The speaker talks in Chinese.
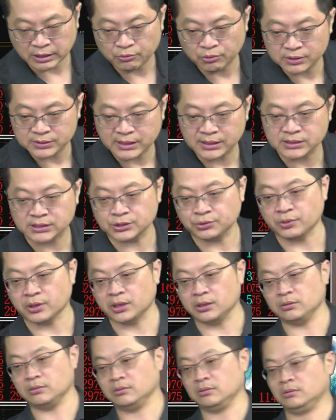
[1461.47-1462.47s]
过三十
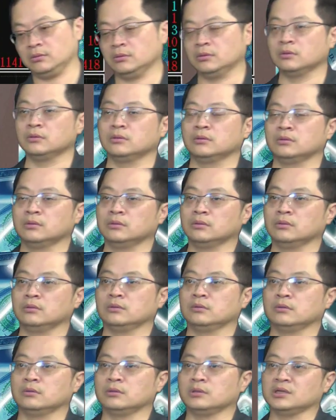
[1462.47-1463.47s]
元，
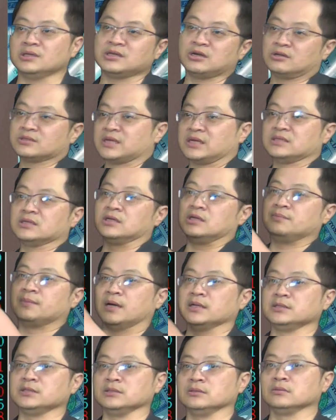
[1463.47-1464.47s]
人家要在这里
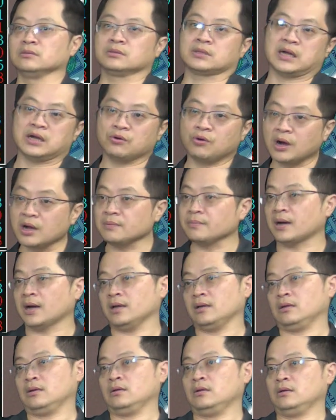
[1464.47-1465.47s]
买进，赶快
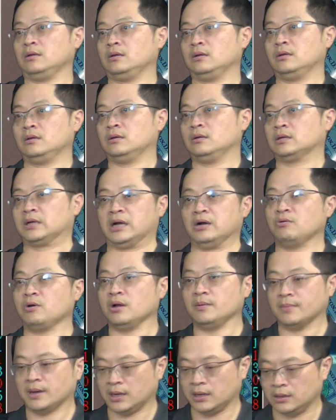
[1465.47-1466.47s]
买，赶快买，